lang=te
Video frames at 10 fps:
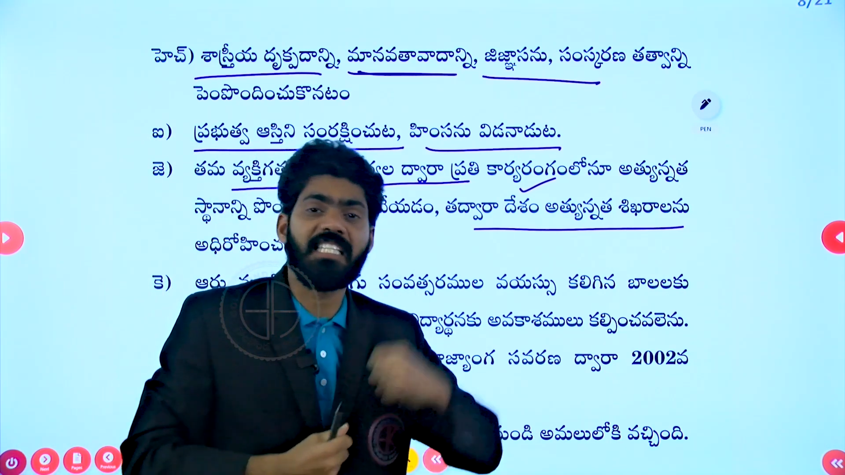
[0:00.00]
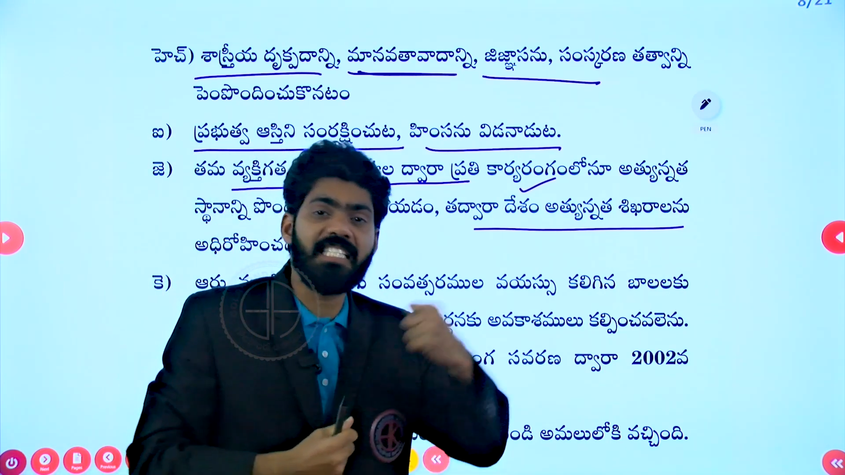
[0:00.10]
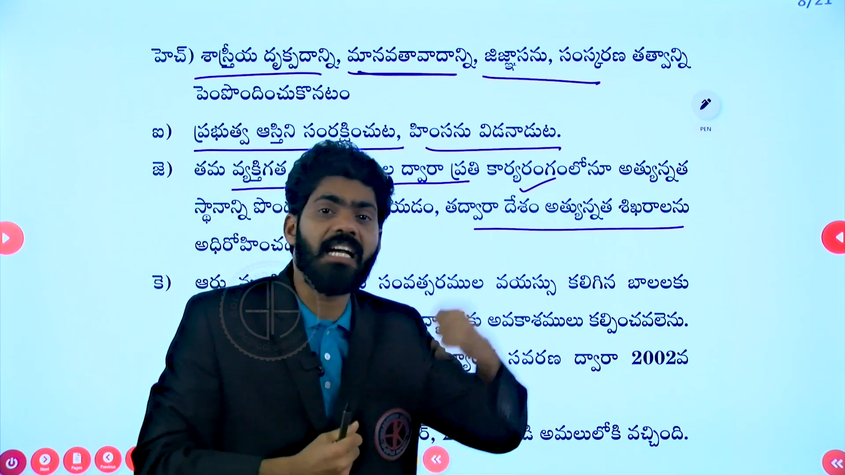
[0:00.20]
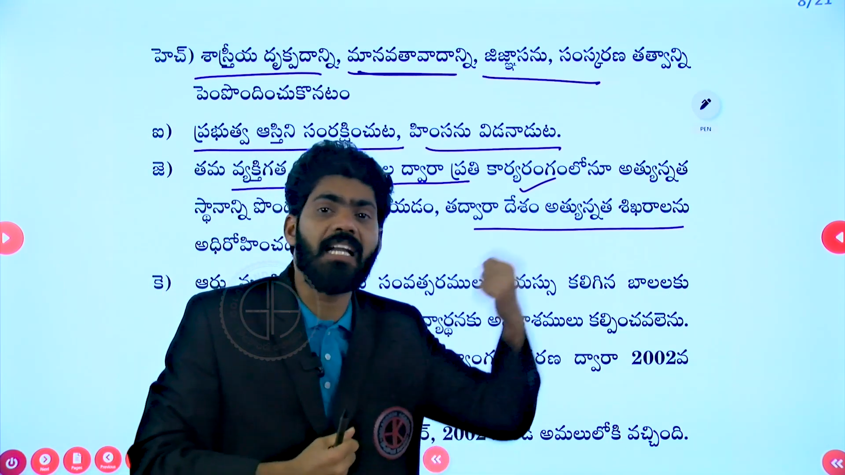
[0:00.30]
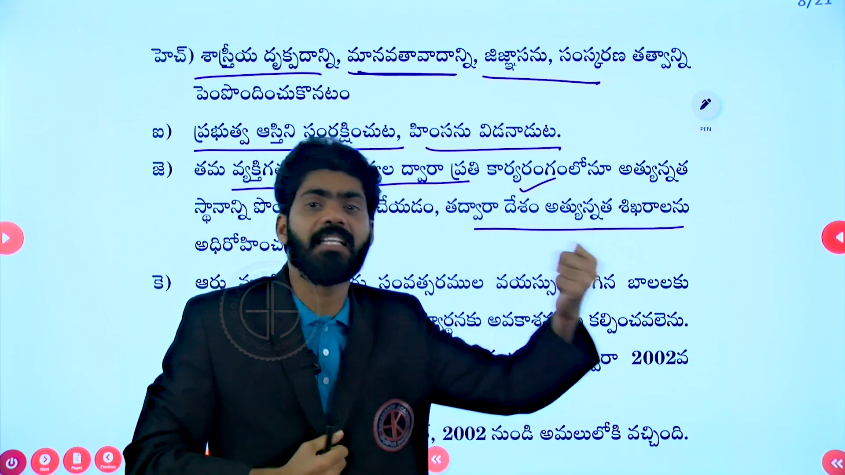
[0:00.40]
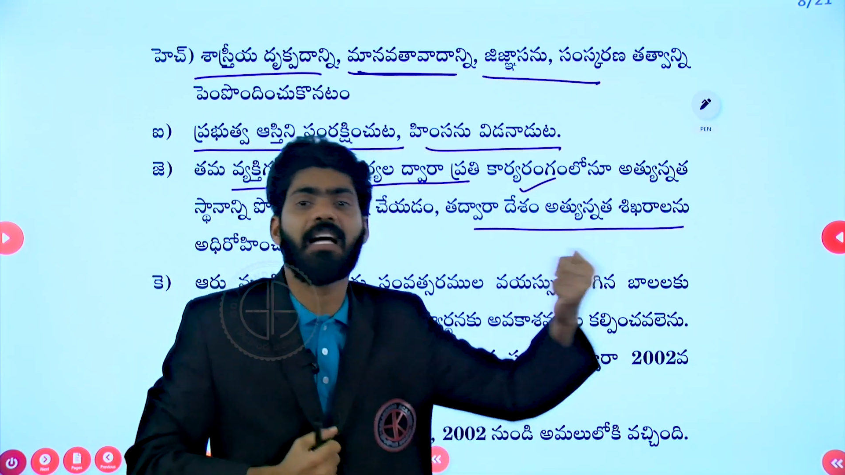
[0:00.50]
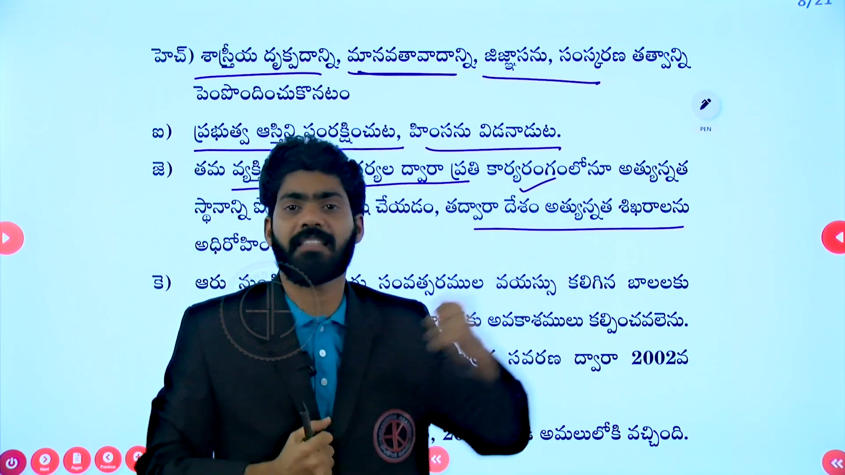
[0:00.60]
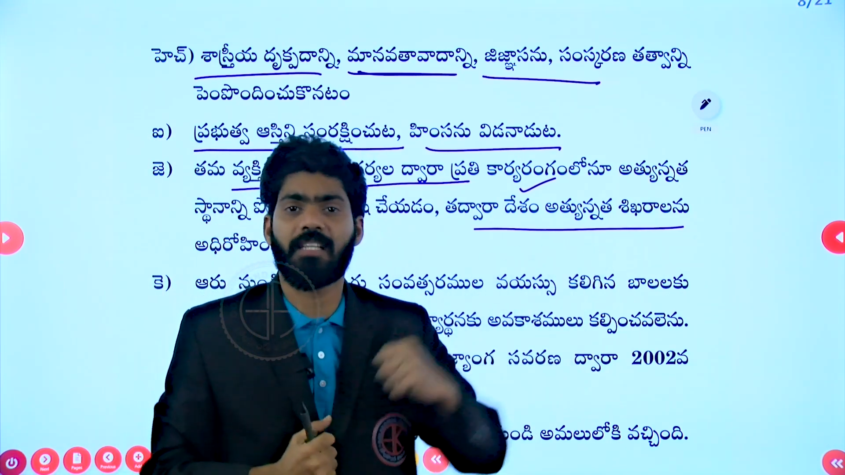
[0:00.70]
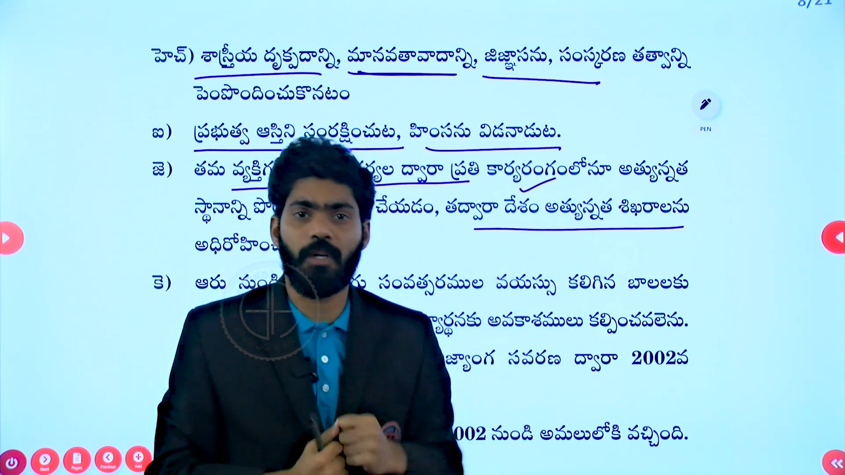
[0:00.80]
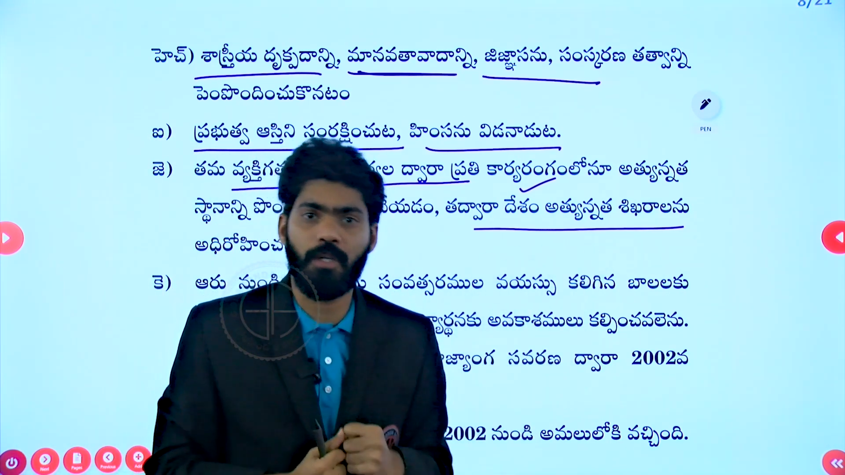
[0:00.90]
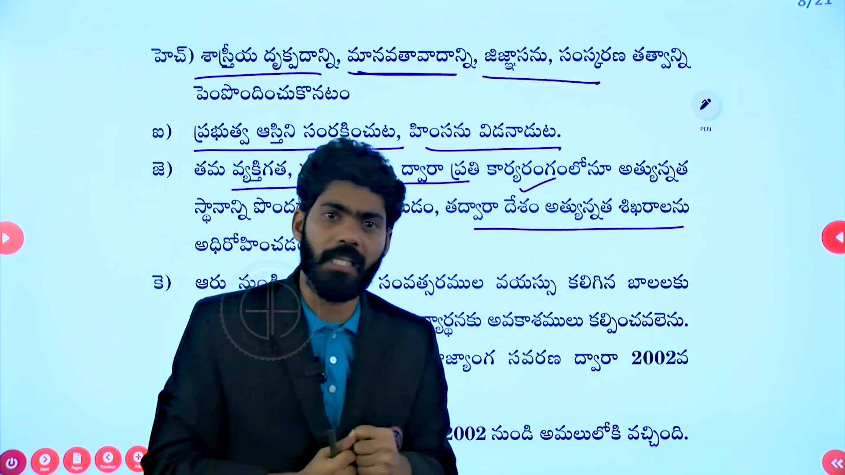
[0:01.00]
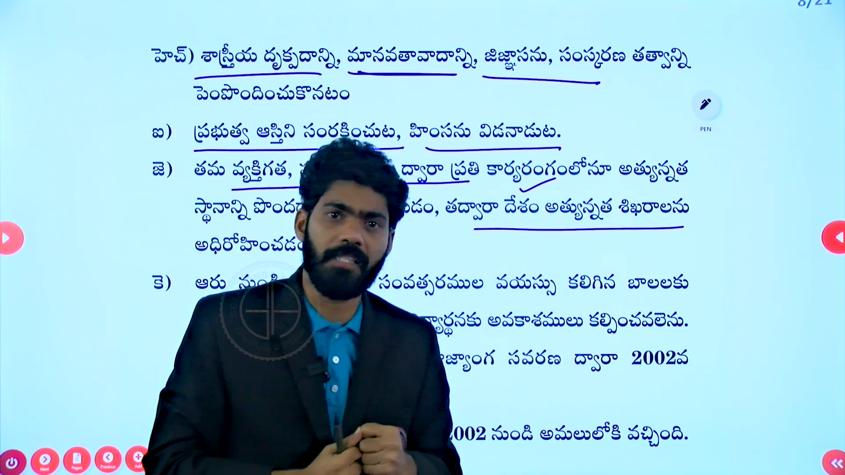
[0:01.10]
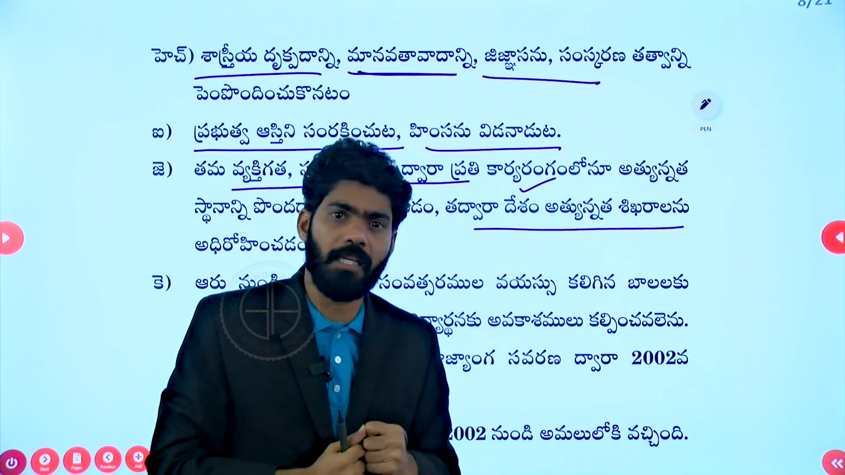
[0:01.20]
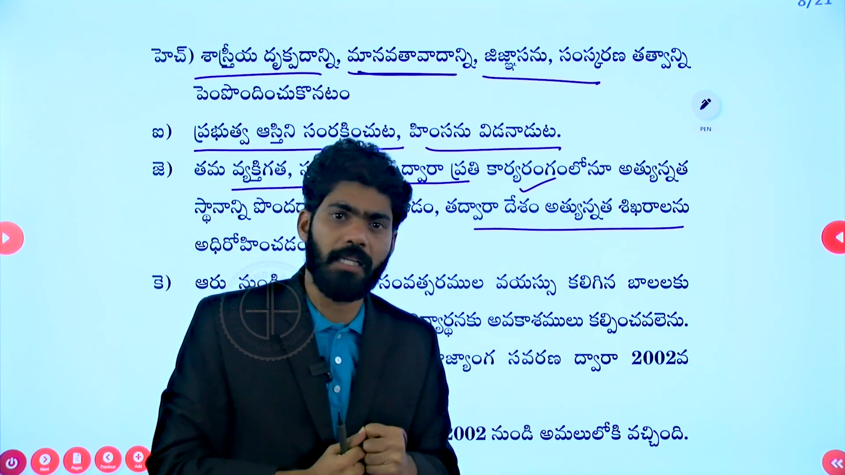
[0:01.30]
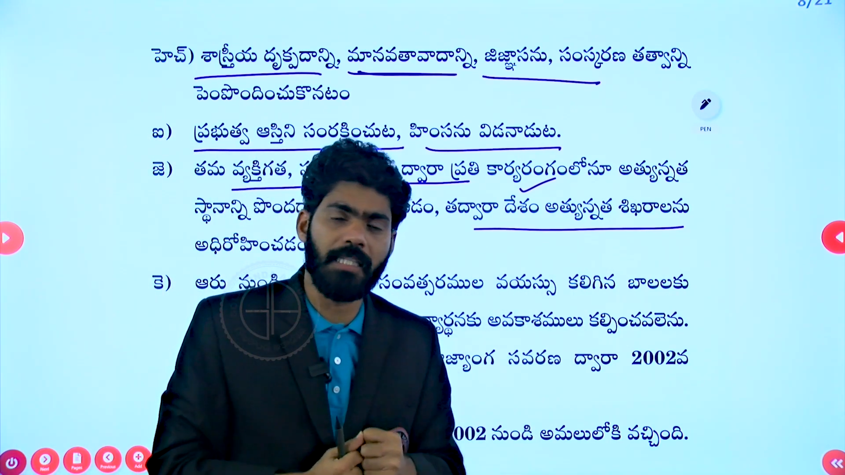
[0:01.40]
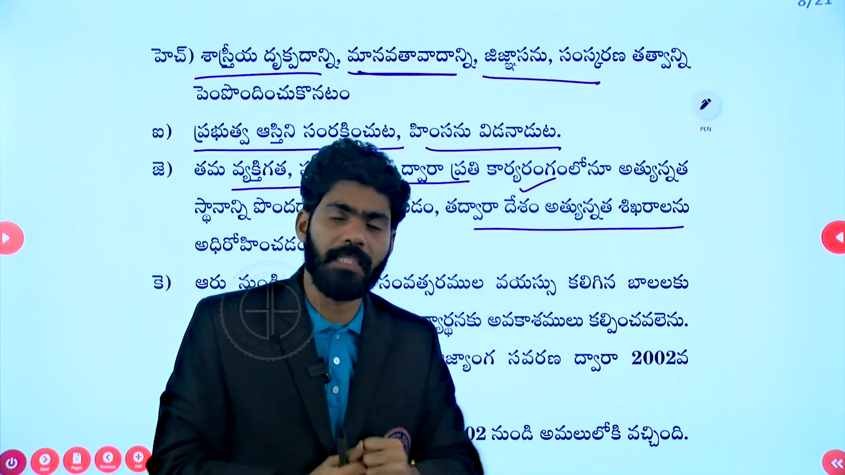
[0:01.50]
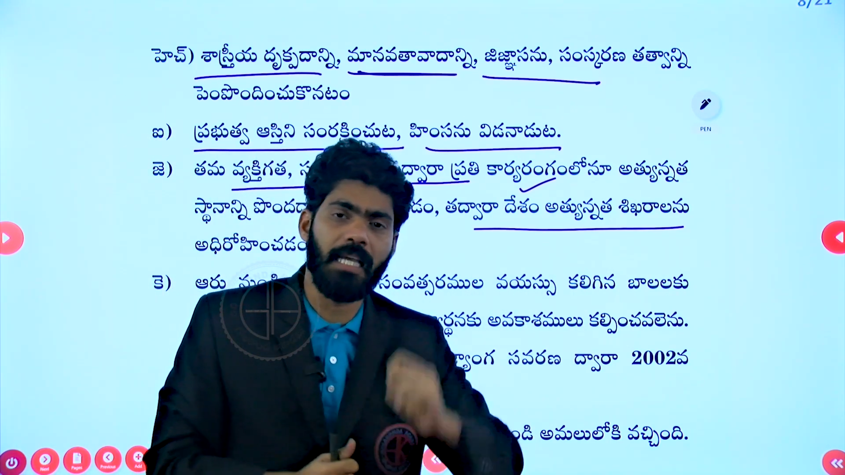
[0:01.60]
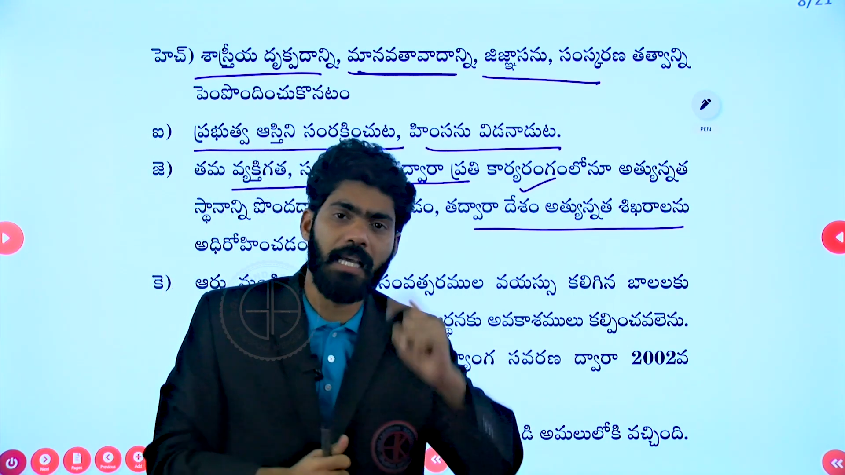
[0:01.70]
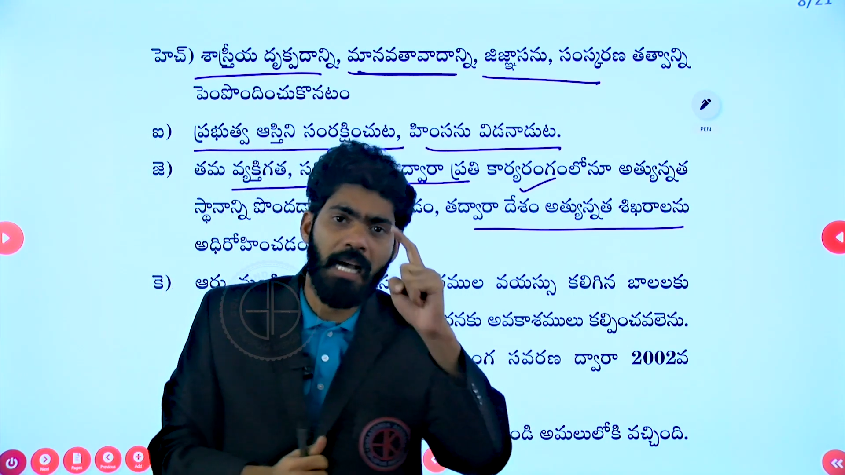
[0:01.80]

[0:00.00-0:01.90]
దిశగా అనేది అతను అడుగులు వేసినట్లయితే